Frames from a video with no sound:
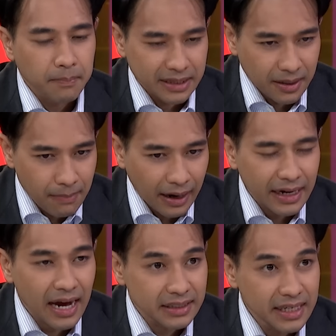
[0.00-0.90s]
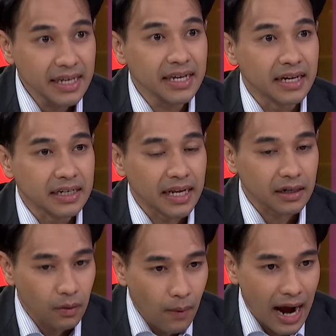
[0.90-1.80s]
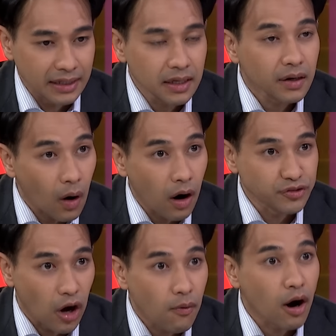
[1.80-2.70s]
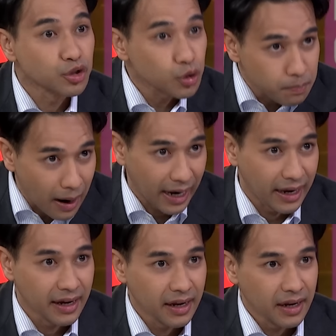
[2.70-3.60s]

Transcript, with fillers: ปฏิบัติหน้าที่ในระหว่างที่รอสวชุดใหม่